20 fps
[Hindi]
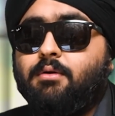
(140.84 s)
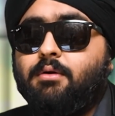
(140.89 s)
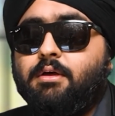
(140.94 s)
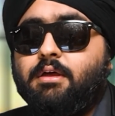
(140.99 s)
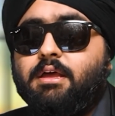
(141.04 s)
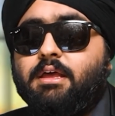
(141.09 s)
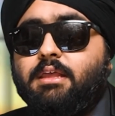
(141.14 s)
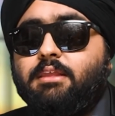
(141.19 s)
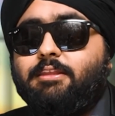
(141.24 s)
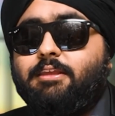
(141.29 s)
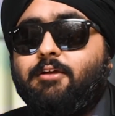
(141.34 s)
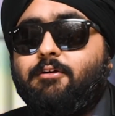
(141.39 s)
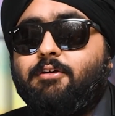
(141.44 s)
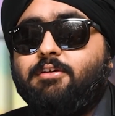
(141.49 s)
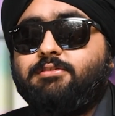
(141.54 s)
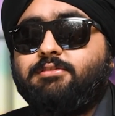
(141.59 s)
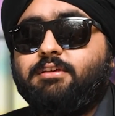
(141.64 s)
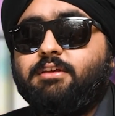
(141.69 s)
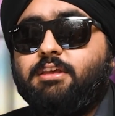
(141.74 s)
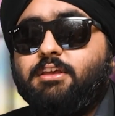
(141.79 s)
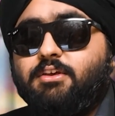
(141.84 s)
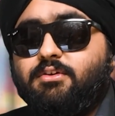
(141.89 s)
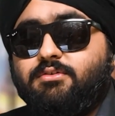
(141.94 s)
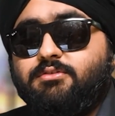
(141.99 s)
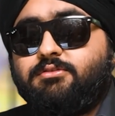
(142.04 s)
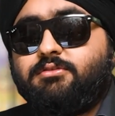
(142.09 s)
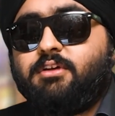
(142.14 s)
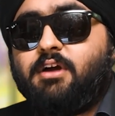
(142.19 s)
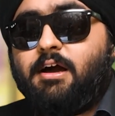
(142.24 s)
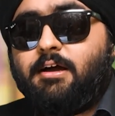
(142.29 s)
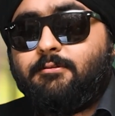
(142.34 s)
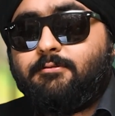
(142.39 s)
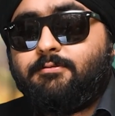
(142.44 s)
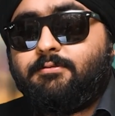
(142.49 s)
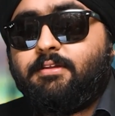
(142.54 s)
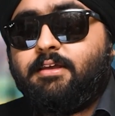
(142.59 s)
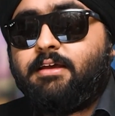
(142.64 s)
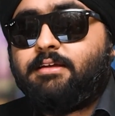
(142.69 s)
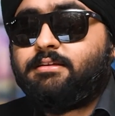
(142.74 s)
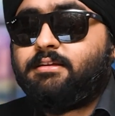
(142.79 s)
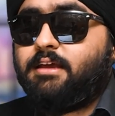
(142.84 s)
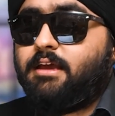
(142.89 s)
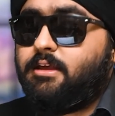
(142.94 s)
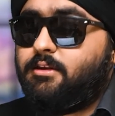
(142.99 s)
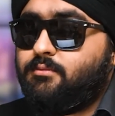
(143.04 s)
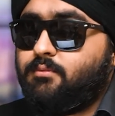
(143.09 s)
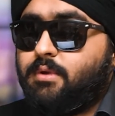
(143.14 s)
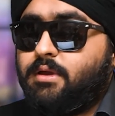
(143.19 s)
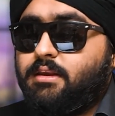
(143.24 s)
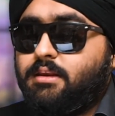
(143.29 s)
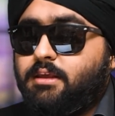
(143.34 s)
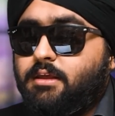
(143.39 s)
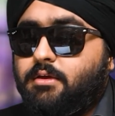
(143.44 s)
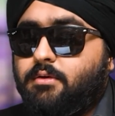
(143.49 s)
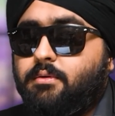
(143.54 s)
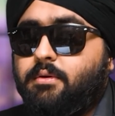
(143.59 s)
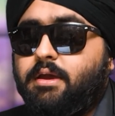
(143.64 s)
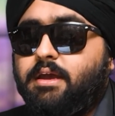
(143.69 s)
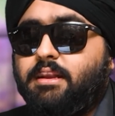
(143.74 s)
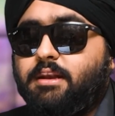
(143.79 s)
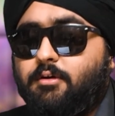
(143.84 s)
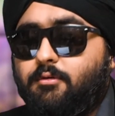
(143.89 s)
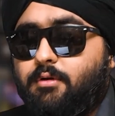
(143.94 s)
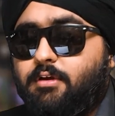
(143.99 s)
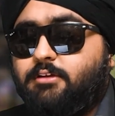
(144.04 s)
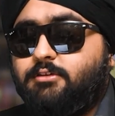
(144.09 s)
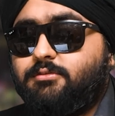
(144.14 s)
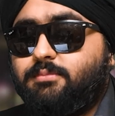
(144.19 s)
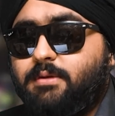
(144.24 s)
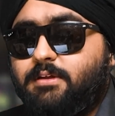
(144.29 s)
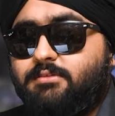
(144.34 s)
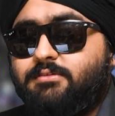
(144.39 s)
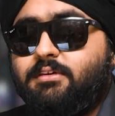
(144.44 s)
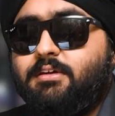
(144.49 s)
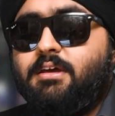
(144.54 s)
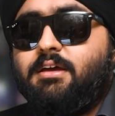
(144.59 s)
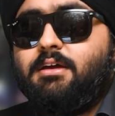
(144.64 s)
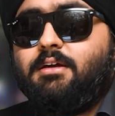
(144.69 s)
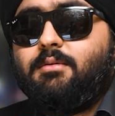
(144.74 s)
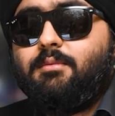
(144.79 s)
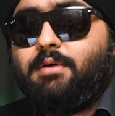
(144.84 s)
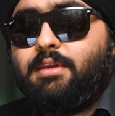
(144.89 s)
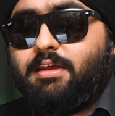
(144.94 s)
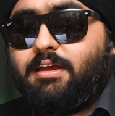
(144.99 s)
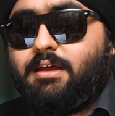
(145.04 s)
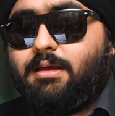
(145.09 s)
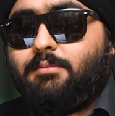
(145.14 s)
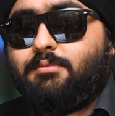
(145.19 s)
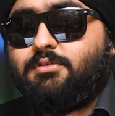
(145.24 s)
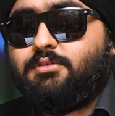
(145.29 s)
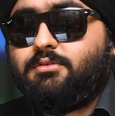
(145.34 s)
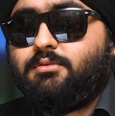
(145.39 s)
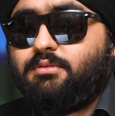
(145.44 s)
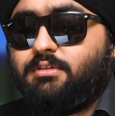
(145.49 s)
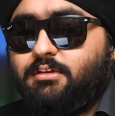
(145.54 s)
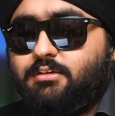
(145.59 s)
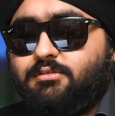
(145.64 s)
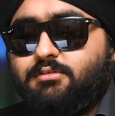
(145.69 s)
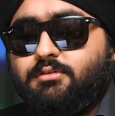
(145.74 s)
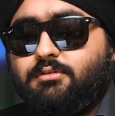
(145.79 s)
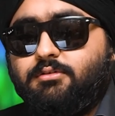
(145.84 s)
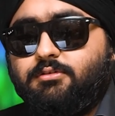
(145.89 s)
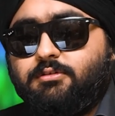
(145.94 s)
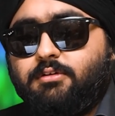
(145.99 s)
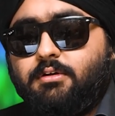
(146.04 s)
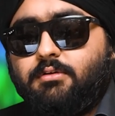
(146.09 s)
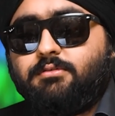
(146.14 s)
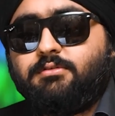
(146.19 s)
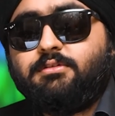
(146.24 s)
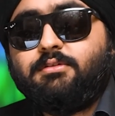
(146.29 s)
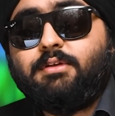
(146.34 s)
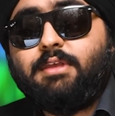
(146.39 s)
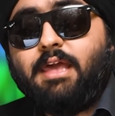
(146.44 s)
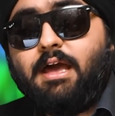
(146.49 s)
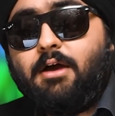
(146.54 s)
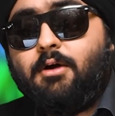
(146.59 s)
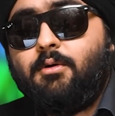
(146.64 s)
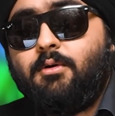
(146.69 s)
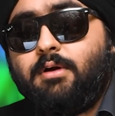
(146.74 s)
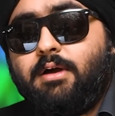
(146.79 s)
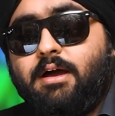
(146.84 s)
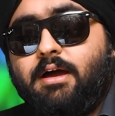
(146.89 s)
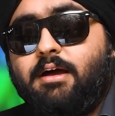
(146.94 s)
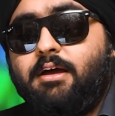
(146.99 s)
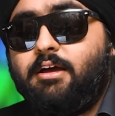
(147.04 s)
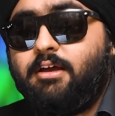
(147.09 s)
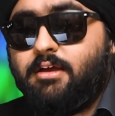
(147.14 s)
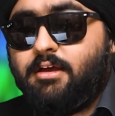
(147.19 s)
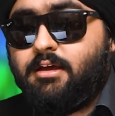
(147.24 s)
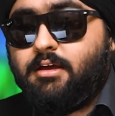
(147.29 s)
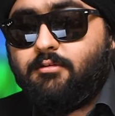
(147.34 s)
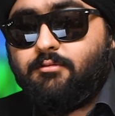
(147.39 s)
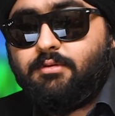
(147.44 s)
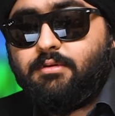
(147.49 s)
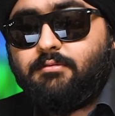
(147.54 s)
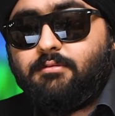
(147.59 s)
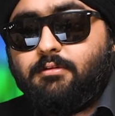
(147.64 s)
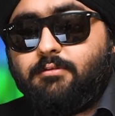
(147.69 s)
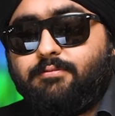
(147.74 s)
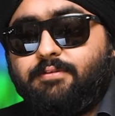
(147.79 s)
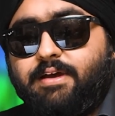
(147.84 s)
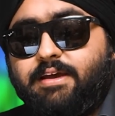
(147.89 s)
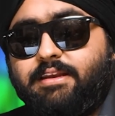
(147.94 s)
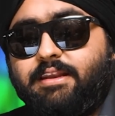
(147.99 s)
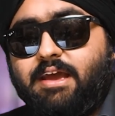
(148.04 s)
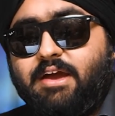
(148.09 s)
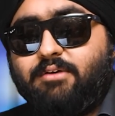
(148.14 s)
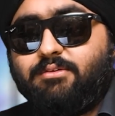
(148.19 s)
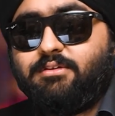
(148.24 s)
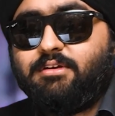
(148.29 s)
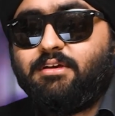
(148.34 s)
नाउ देर इज़ अज कॉन्फ्लिक्ट इन वन यू इन अरेंजमेंट्स वन इट कम्स टू दीज टू शो तो क्या होगा वी विल फाइंड